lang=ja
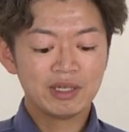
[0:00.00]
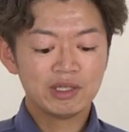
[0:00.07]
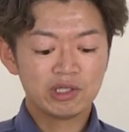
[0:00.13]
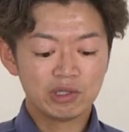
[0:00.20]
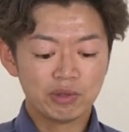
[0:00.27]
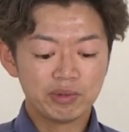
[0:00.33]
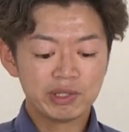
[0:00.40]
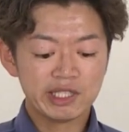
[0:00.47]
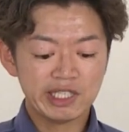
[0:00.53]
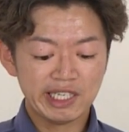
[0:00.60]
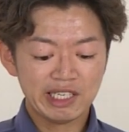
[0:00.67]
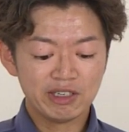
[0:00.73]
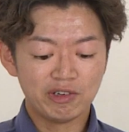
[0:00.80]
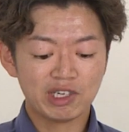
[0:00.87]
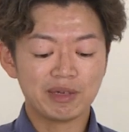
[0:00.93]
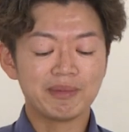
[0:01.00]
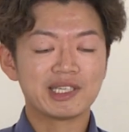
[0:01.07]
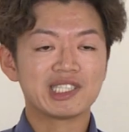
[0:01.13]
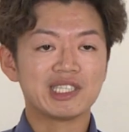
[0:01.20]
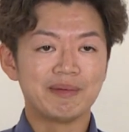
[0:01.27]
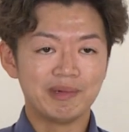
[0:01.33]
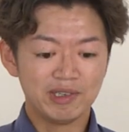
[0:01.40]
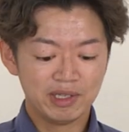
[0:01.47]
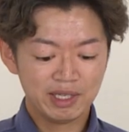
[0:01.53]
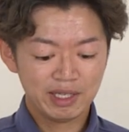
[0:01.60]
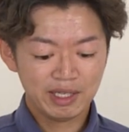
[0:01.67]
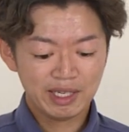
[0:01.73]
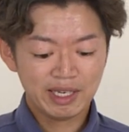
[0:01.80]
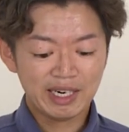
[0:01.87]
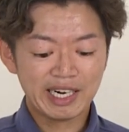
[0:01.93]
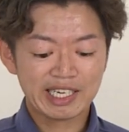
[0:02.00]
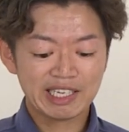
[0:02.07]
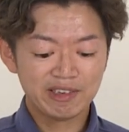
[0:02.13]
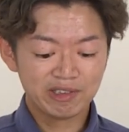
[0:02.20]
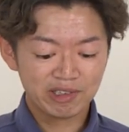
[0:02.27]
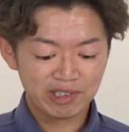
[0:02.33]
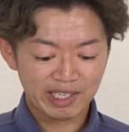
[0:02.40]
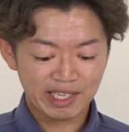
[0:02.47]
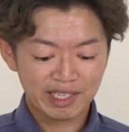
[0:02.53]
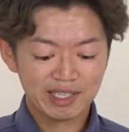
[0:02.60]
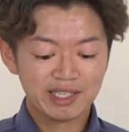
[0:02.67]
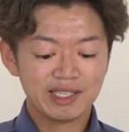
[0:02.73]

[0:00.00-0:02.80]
調布市におきましても秋ごろに